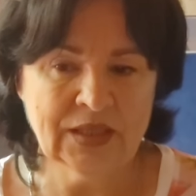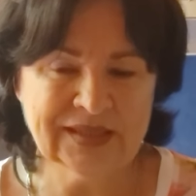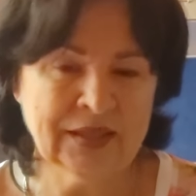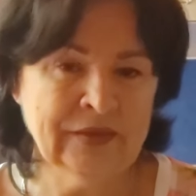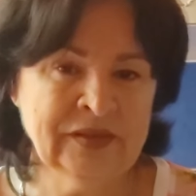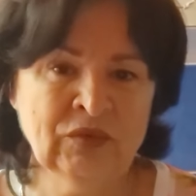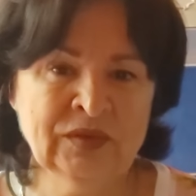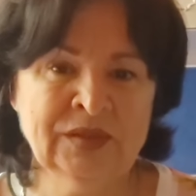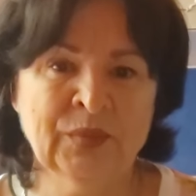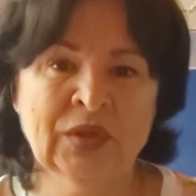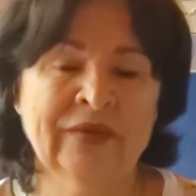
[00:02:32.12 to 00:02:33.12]
Скорее всего,
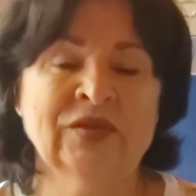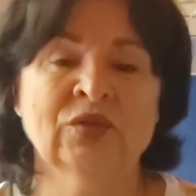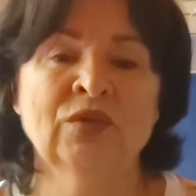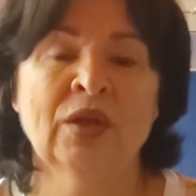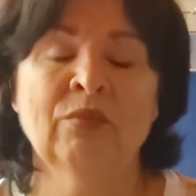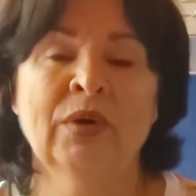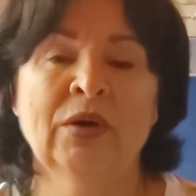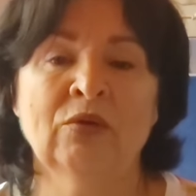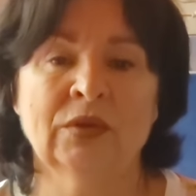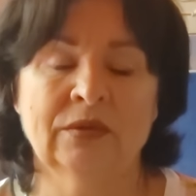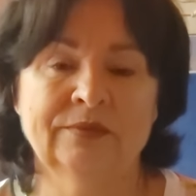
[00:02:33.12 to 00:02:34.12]
здесь было все
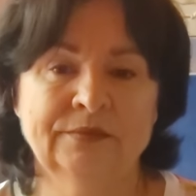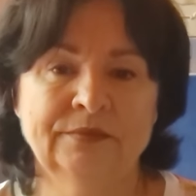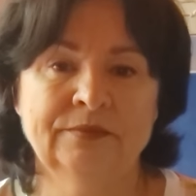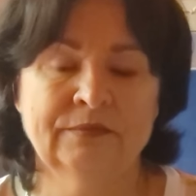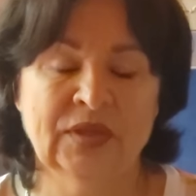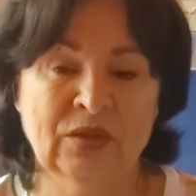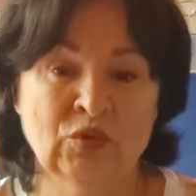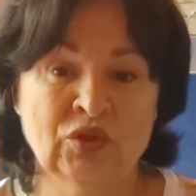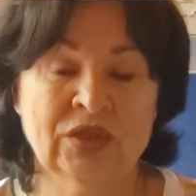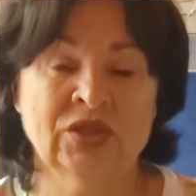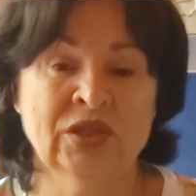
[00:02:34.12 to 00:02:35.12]
наоборот,
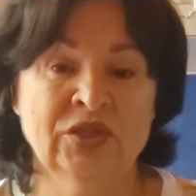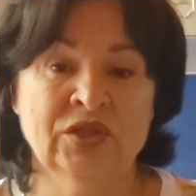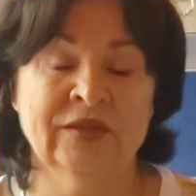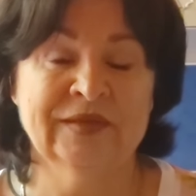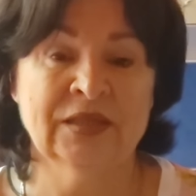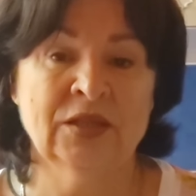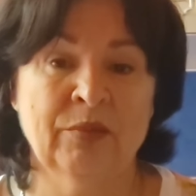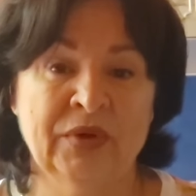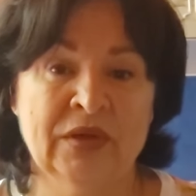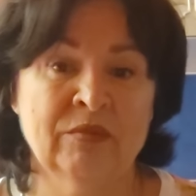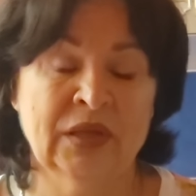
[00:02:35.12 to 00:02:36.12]
потому что женщина всегда
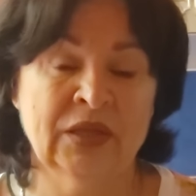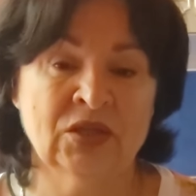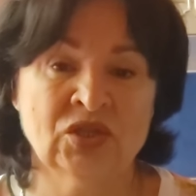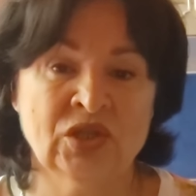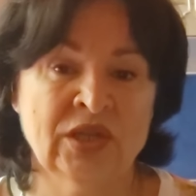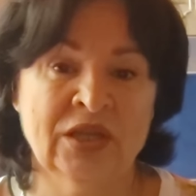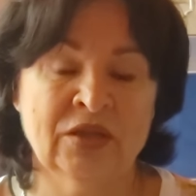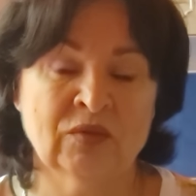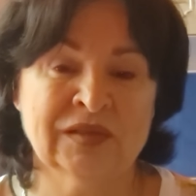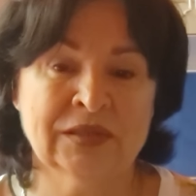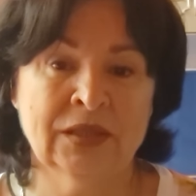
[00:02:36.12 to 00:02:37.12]
принимала решения,
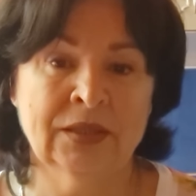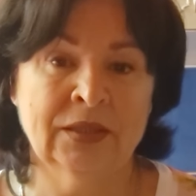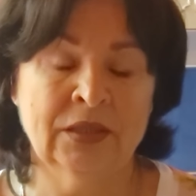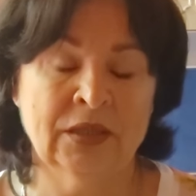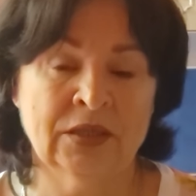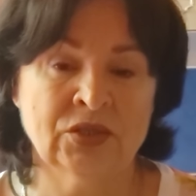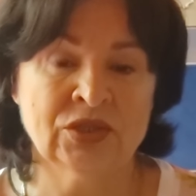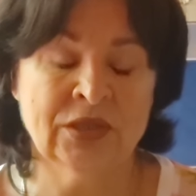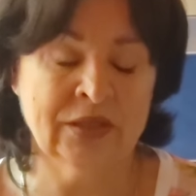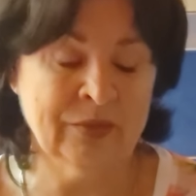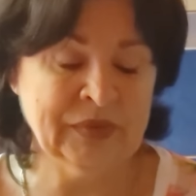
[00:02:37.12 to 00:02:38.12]
она устала, она
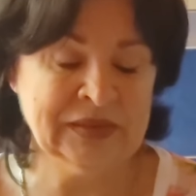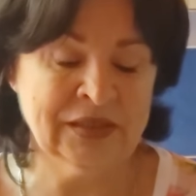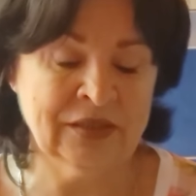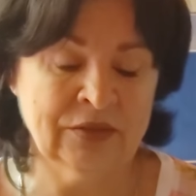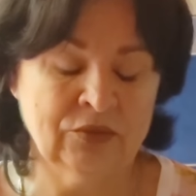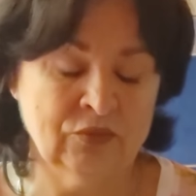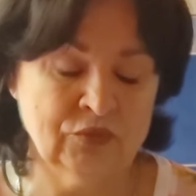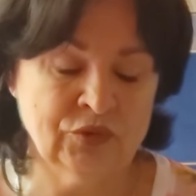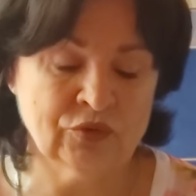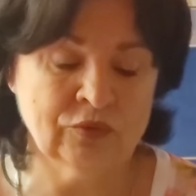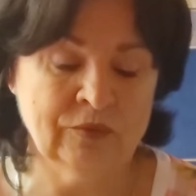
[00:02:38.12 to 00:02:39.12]
решила, она поставила
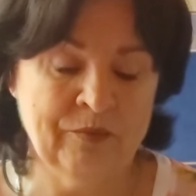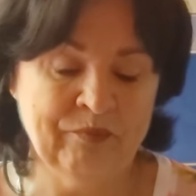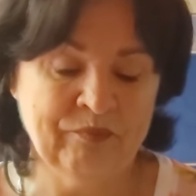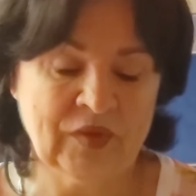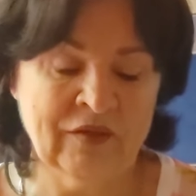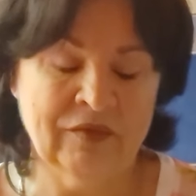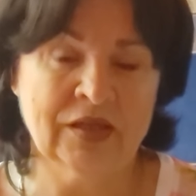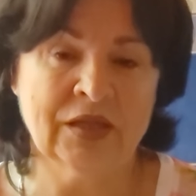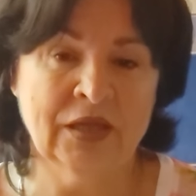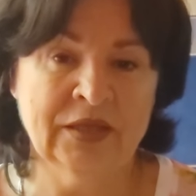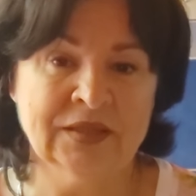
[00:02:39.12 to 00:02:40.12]
точку.
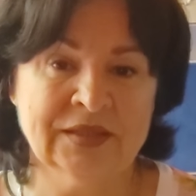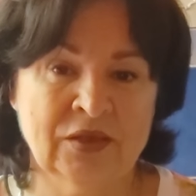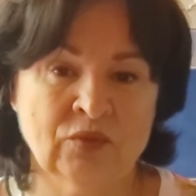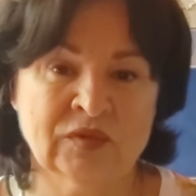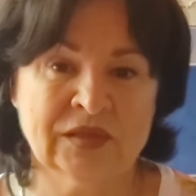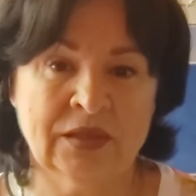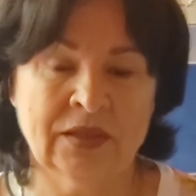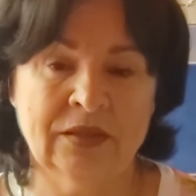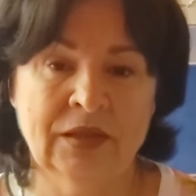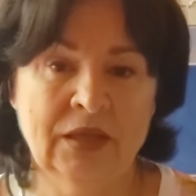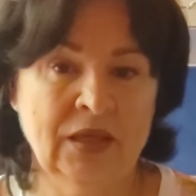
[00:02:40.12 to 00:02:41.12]
Говорит, конец, я
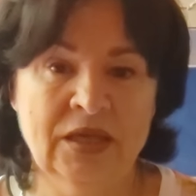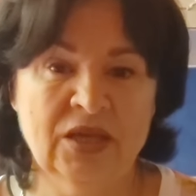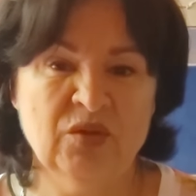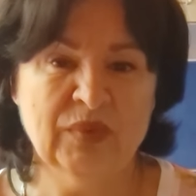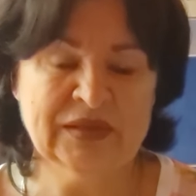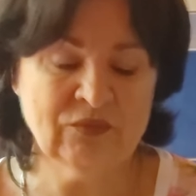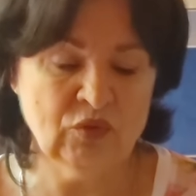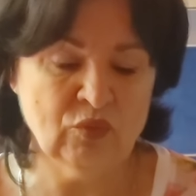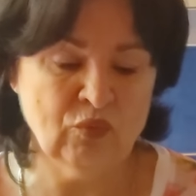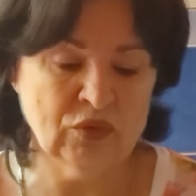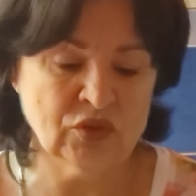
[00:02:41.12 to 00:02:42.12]
устала, я не
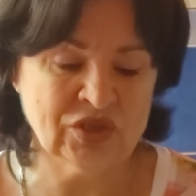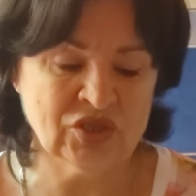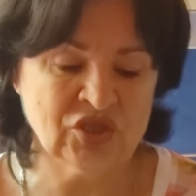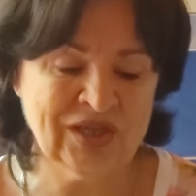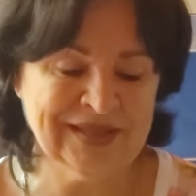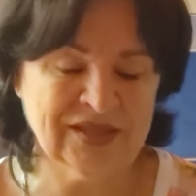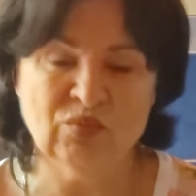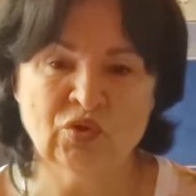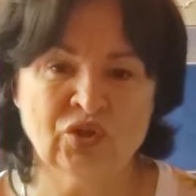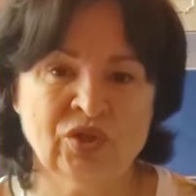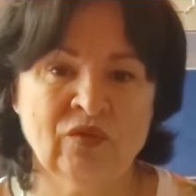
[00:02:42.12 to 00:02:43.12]
позволю больше решать за
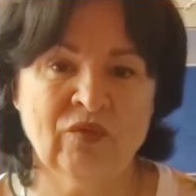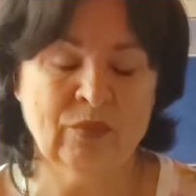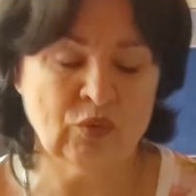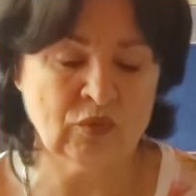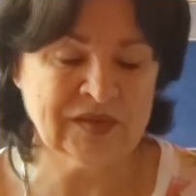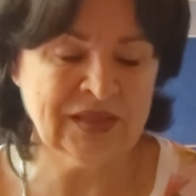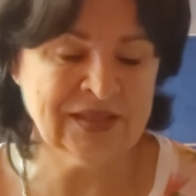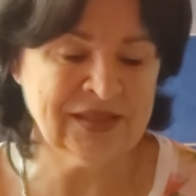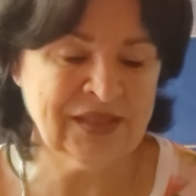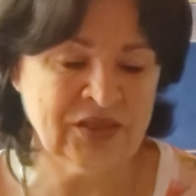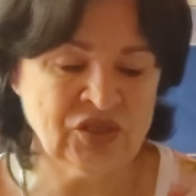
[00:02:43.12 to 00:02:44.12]
мужчину вопросы,
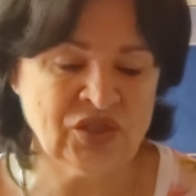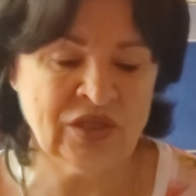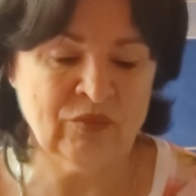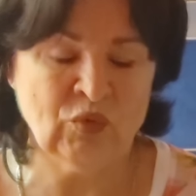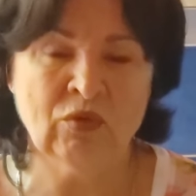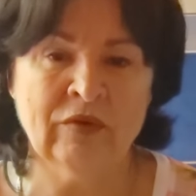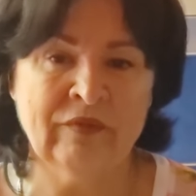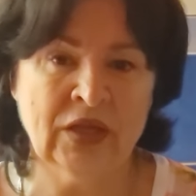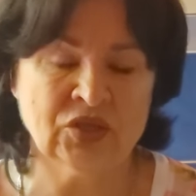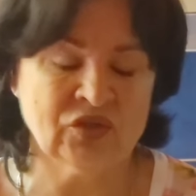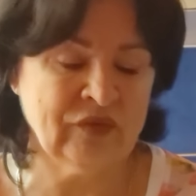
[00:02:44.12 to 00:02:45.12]
достаточно я много
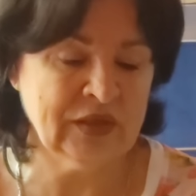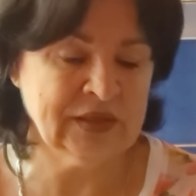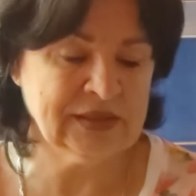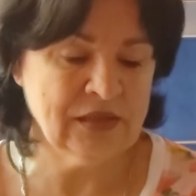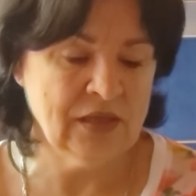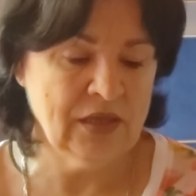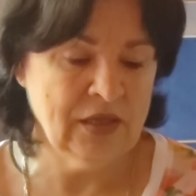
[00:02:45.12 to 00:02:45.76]
влаживалась,